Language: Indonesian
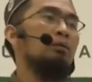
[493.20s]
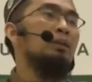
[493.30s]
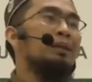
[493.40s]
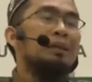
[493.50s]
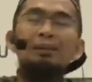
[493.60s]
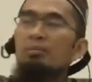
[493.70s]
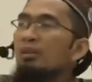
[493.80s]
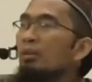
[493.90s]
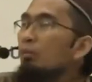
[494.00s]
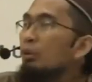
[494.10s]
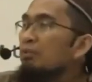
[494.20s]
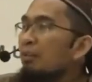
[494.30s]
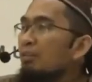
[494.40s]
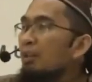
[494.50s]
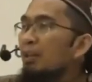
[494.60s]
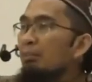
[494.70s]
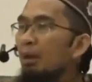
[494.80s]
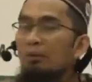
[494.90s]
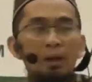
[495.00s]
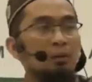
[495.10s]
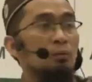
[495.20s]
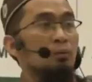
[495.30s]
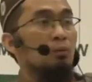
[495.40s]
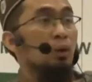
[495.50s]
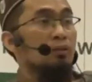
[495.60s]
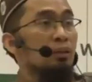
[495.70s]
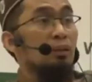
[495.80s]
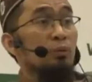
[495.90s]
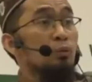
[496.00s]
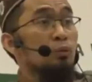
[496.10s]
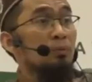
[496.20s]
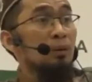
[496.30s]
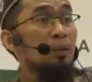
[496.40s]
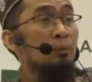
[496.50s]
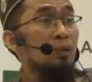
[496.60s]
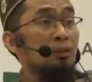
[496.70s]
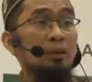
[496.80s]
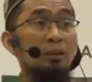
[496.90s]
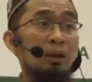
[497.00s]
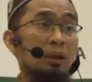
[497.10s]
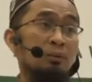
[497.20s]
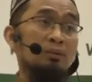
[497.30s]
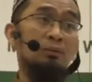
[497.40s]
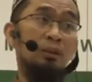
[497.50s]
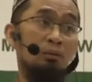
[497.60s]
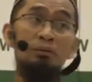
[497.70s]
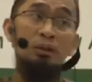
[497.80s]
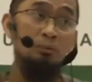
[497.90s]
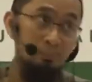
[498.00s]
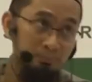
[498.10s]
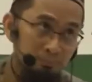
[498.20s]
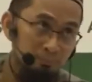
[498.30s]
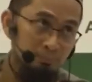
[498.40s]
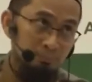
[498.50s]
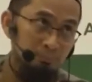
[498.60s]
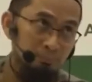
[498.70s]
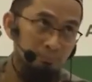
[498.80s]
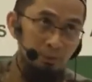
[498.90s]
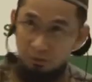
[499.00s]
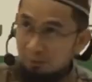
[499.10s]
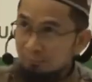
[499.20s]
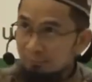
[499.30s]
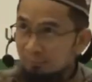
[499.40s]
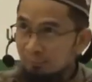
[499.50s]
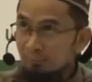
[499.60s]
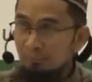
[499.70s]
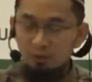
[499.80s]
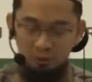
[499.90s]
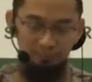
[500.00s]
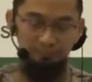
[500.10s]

sehingga kita bisa termotivasi dalam mengerjakan ruku, bukan sekedar ruku seperti yang biasa dikerjakan oleh sementara orang tidak paham. Sudah ya? sih? Oke.